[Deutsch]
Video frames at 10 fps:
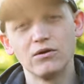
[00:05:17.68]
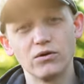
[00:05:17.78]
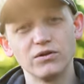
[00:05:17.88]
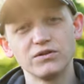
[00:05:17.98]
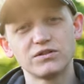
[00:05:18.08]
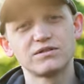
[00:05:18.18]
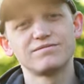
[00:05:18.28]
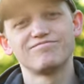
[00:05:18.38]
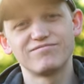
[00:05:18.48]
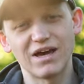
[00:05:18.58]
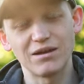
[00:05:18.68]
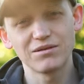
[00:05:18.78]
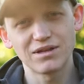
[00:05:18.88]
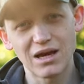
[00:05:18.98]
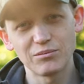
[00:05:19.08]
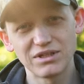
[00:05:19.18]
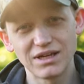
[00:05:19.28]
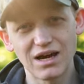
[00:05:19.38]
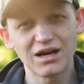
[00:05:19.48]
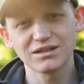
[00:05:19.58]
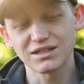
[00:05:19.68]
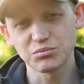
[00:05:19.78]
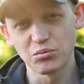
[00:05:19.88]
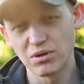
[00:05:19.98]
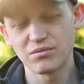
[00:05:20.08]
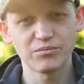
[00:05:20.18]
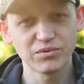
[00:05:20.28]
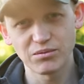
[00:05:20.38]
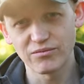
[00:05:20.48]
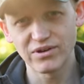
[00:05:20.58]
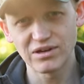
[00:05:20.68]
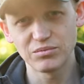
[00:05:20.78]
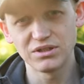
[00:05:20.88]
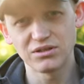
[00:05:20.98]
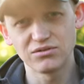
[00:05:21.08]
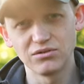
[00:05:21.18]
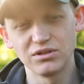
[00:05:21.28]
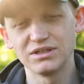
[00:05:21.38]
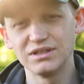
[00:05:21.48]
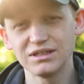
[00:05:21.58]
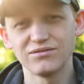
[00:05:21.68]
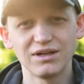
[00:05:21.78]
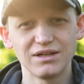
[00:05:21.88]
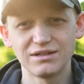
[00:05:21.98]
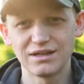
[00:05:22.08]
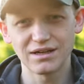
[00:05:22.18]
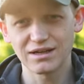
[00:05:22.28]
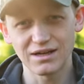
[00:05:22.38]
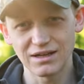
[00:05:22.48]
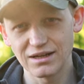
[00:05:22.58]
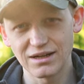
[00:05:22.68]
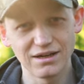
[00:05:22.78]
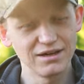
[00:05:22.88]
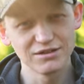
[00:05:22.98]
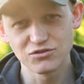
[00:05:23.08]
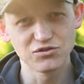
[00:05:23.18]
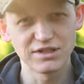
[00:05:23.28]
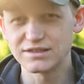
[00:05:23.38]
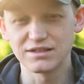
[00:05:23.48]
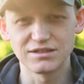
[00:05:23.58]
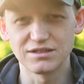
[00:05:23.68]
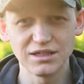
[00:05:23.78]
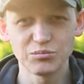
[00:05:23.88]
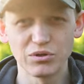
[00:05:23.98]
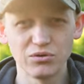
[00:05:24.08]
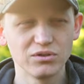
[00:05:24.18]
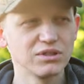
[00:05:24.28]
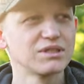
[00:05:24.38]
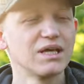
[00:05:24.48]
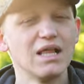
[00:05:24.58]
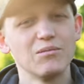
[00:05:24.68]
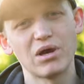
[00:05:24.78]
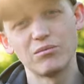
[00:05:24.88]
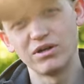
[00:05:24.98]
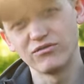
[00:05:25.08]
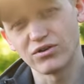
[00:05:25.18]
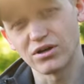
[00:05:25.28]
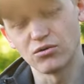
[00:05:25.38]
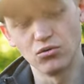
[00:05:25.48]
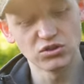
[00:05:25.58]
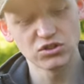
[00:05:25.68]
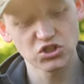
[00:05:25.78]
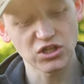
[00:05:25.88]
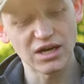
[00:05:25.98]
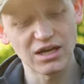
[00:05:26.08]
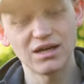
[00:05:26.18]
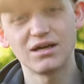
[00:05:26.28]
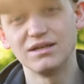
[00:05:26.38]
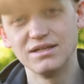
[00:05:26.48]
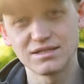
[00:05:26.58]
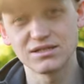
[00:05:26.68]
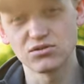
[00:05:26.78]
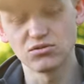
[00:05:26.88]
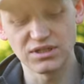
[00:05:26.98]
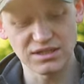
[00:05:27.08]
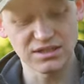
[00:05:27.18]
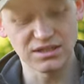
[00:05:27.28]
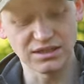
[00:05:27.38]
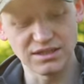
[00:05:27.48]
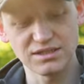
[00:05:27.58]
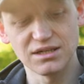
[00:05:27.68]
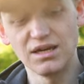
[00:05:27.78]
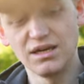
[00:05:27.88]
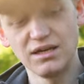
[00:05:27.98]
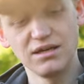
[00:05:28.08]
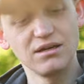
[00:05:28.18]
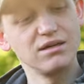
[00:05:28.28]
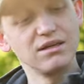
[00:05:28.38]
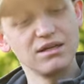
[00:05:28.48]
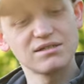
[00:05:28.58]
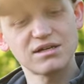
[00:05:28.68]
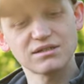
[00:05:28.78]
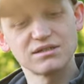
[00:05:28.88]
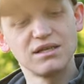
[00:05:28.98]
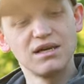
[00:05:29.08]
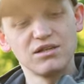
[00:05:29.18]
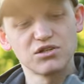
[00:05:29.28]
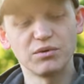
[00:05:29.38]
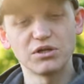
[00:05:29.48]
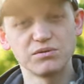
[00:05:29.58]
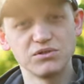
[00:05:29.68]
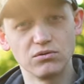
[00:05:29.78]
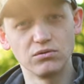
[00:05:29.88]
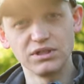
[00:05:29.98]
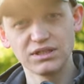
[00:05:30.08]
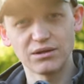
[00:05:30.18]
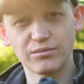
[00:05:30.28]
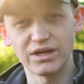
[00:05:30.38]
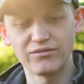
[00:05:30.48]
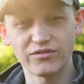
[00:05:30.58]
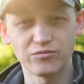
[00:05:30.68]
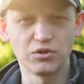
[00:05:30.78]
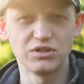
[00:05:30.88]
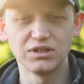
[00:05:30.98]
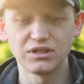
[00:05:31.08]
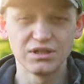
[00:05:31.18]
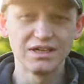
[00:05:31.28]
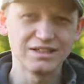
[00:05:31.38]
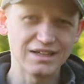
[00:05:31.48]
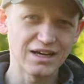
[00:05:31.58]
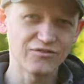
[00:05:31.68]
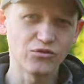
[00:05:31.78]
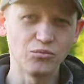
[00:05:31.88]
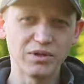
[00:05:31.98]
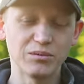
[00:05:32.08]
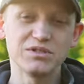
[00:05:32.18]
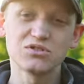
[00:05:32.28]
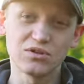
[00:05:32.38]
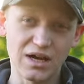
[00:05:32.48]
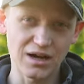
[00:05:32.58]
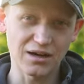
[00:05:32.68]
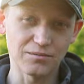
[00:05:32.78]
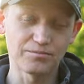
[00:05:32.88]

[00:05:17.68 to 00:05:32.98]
Und dann damit Jagen, das Problem habt ihr beim Wärmebild natürlich nicht, weil der keinerlei zusätzliches Licht benötigt. Beim Infrarotstrahler ist es so, dass ich das hier in Niedersachsen zum Beispiel so nicht an meiner Waffe montieren darf, um damit zu jagen.